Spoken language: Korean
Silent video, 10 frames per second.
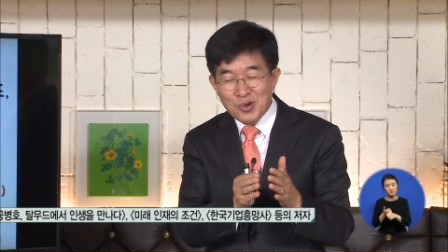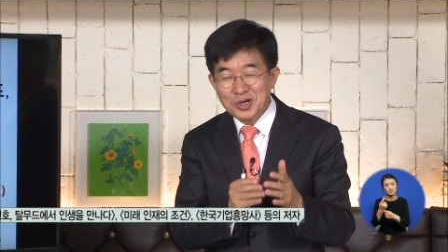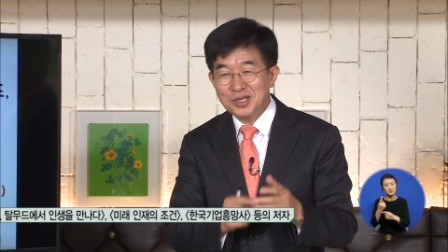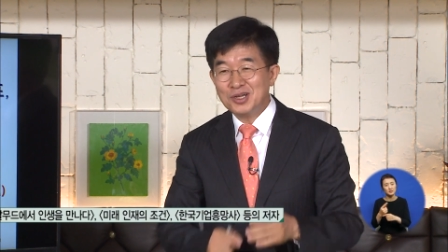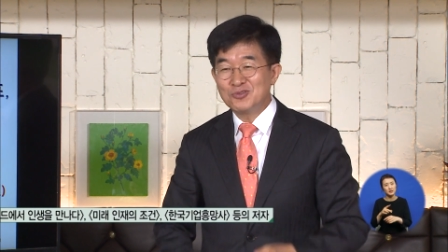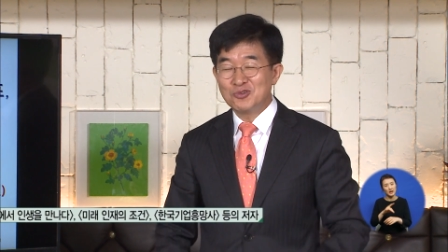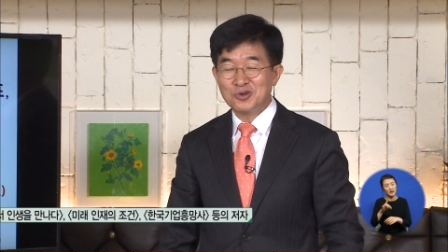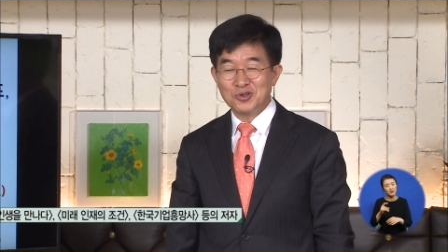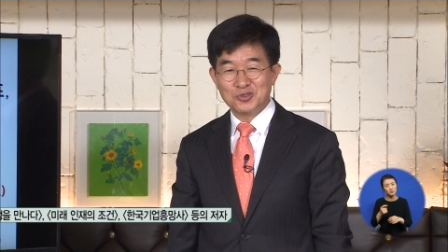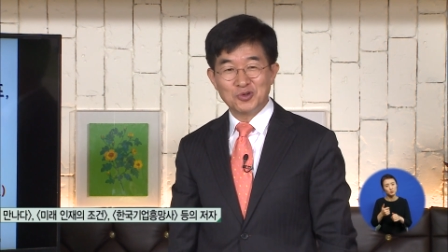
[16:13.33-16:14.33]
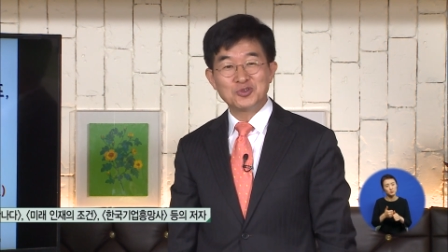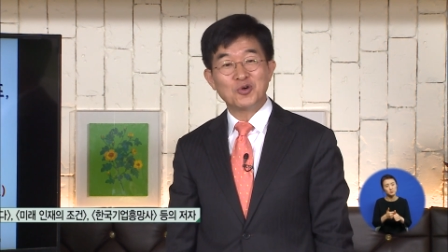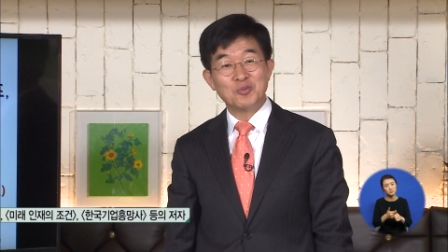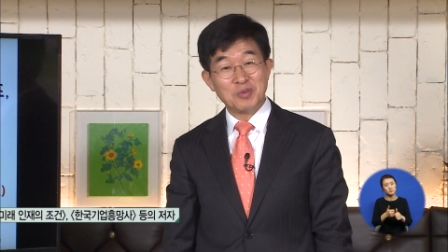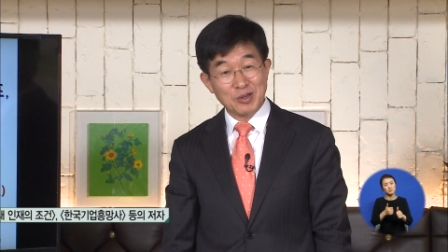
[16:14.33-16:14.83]
거리를 두는 것도
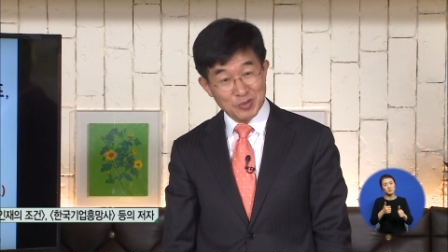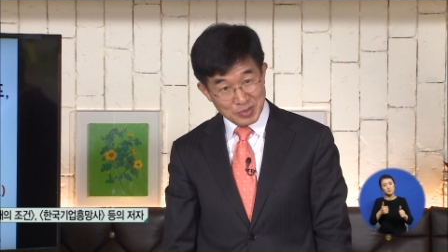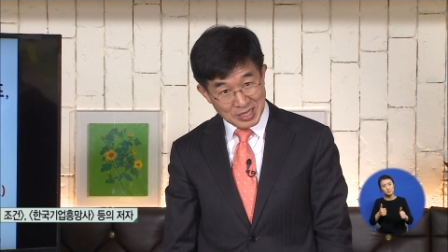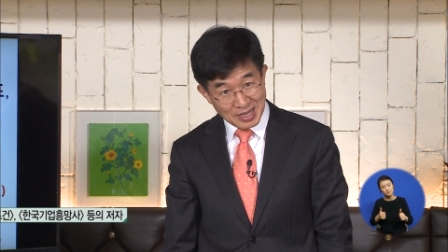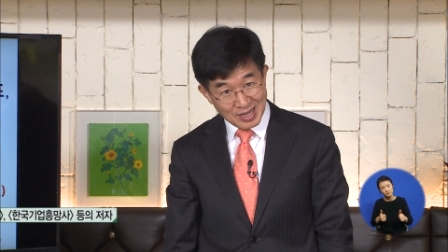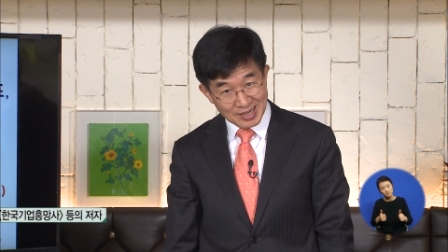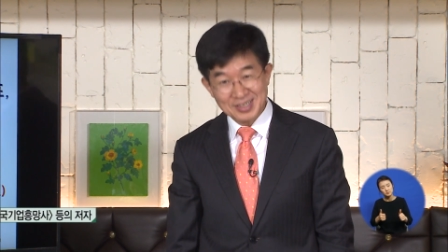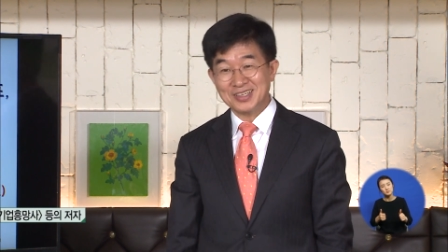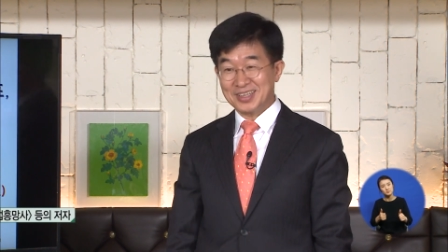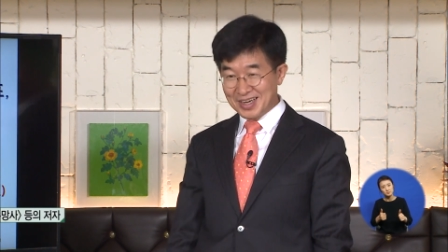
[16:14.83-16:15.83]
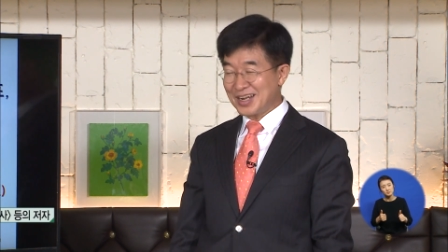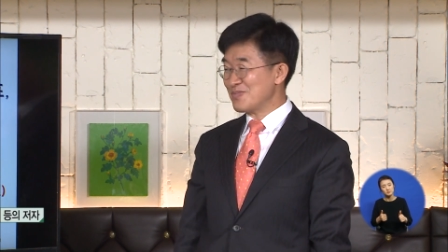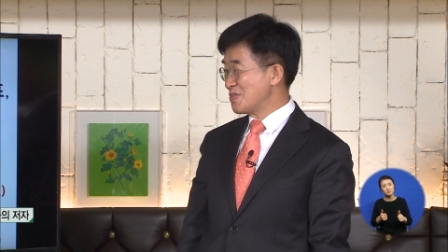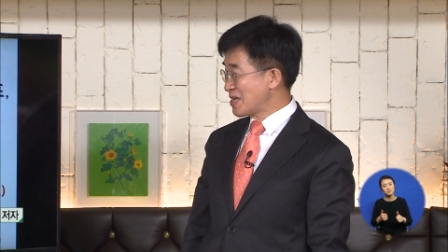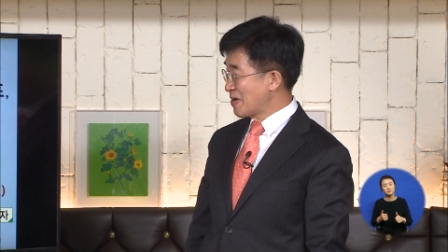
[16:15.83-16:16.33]
좋은 방법이다 그렇게
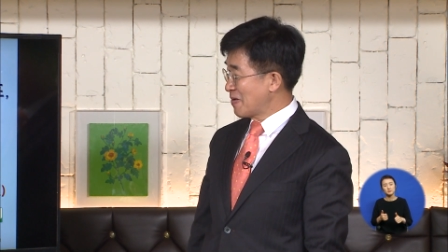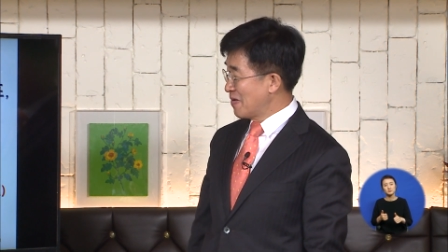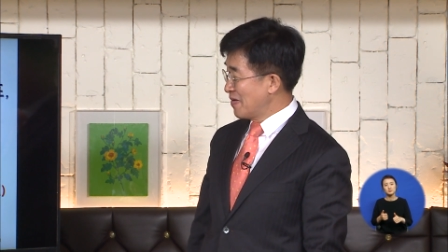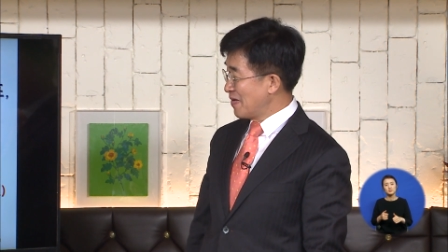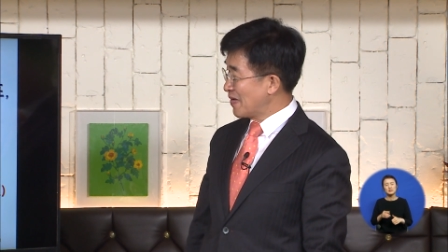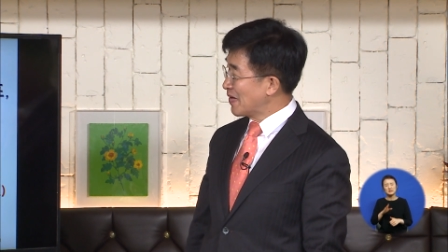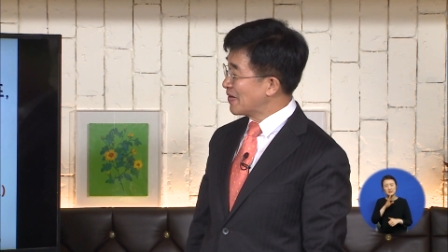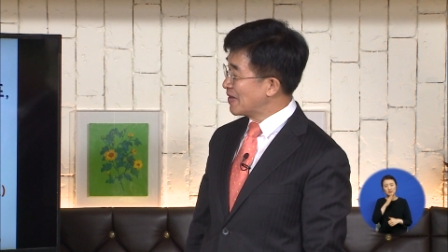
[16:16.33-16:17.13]
생각합니다. 예.